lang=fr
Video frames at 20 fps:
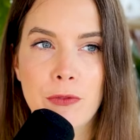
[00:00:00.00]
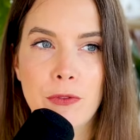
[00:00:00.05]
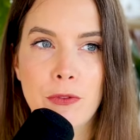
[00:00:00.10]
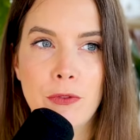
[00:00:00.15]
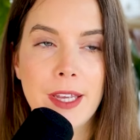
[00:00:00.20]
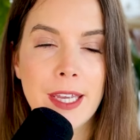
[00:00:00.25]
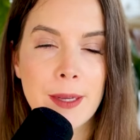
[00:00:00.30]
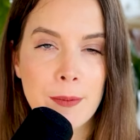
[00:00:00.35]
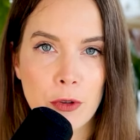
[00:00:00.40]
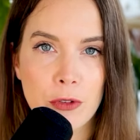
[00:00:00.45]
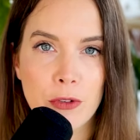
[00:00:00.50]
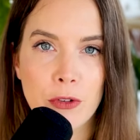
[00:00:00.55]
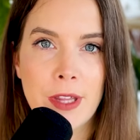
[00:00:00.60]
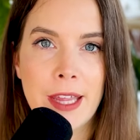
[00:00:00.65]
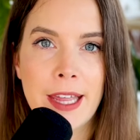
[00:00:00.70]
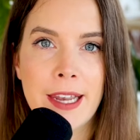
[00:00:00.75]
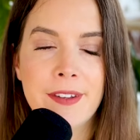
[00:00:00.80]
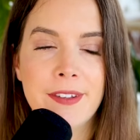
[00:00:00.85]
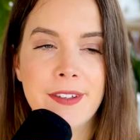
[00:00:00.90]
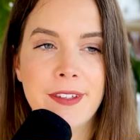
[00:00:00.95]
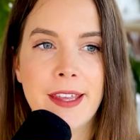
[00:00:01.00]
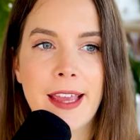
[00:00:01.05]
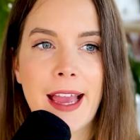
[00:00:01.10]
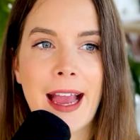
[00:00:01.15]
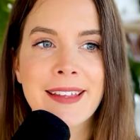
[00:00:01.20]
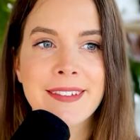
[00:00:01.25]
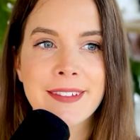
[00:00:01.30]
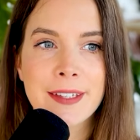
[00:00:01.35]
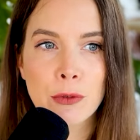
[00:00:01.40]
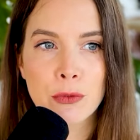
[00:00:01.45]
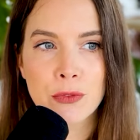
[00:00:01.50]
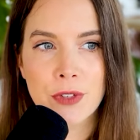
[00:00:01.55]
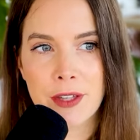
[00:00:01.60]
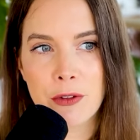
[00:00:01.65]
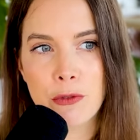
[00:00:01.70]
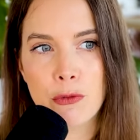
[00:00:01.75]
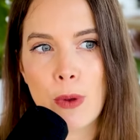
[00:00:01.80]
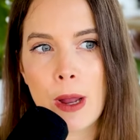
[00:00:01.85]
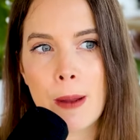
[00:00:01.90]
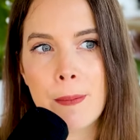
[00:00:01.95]
de vue émotionnel, c'est assez
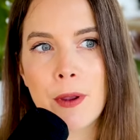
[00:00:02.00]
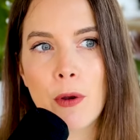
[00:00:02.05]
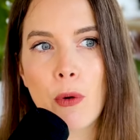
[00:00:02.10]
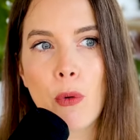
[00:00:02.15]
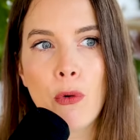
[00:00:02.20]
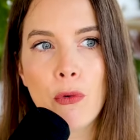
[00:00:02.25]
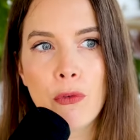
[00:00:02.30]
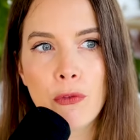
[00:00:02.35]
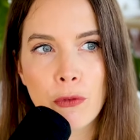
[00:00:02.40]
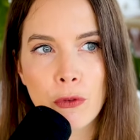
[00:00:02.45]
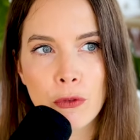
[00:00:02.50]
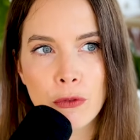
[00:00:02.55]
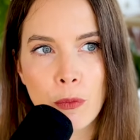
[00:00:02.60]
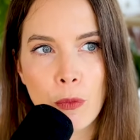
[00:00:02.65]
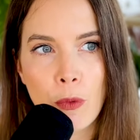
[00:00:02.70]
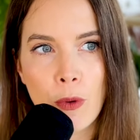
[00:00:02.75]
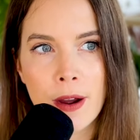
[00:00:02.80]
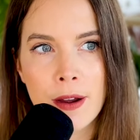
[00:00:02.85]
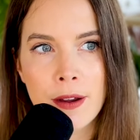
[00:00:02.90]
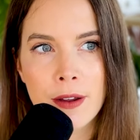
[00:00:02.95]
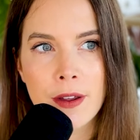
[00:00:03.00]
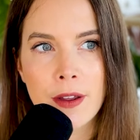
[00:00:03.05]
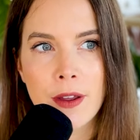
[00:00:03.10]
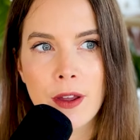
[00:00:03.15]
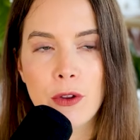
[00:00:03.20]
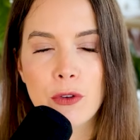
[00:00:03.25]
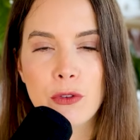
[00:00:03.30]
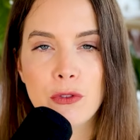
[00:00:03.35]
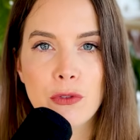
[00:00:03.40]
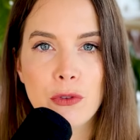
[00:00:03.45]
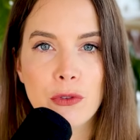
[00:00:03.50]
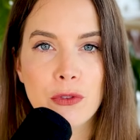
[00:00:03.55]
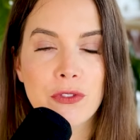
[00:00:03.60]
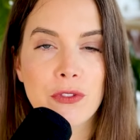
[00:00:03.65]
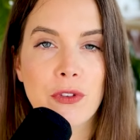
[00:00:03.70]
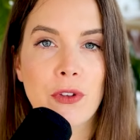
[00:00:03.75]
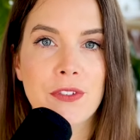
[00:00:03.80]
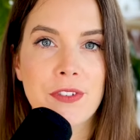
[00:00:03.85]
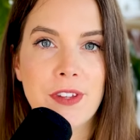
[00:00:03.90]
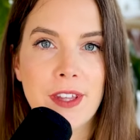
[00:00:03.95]
contradictoire, mais au fond de moi, je
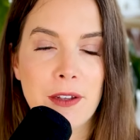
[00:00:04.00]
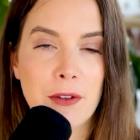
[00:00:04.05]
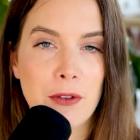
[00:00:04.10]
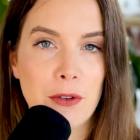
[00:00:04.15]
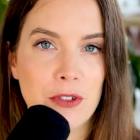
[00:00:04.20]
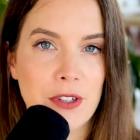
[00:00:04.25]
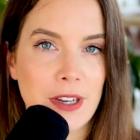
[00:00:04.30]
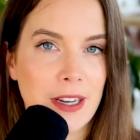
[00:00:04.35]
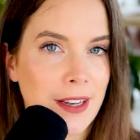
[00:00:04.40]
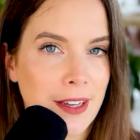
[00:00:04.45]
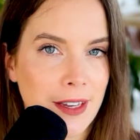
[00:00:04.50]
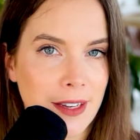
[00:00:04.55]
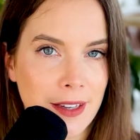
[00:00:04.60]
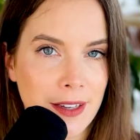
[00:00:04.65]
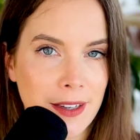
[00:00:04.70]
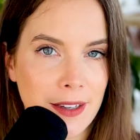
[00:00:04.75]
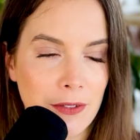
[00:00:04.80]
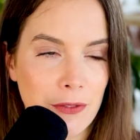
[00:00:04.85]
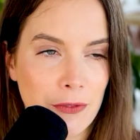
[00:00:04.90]
sentais que j'allais